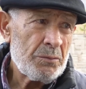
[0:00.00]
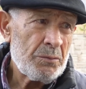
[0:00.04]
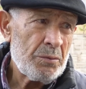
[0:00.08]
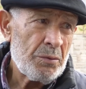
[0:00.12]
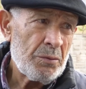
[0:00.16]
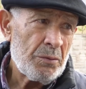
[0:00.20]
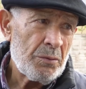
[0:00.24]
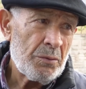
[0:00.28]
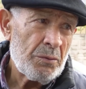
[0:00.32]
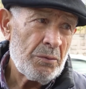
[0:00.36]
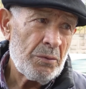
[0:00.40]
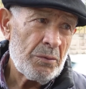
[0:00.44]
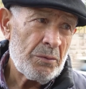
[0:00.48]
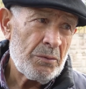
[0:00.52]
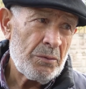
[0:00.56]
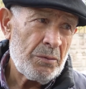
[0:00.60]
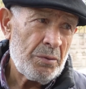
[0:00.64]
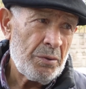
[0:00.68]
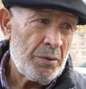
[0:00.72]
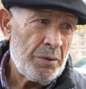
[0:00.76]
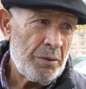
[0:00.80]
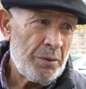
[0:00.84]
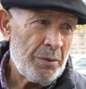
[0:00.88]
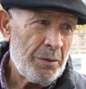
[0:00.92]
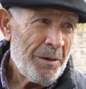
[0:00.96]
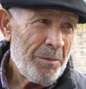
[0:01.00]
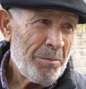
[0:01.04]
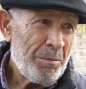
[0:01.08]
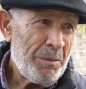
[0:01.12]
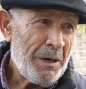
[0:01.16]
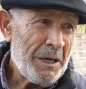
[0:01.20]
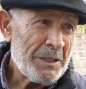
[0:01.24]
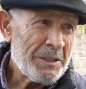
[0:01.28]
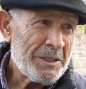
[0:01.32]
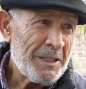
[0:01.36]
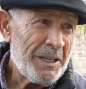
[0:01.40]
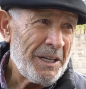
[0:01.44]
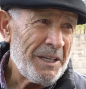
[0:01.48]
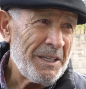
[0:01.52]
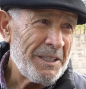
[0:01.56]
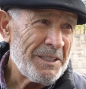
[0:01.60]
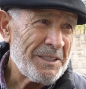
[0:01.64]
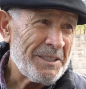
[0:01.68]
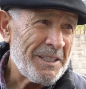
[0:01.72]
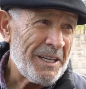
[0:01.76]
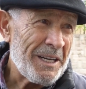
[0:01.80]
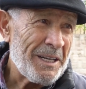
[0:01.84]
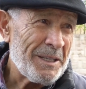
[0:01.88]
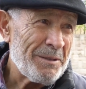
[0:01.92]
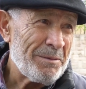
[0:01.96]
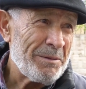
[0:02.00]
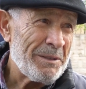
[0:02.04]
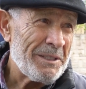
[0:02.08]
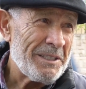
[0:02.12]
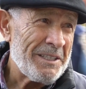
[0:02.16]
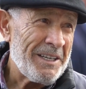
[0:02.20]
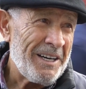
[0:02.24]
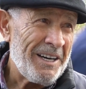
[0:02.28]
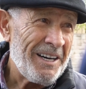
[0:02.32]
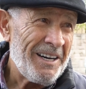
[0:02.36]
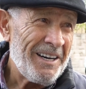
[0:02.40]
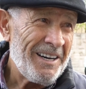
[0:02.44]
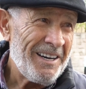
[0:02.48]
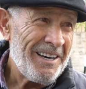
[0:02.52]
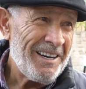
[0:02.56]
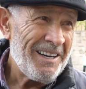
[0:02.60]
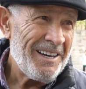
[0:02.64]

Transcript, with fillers: Turgut başkan isteriz biz ya.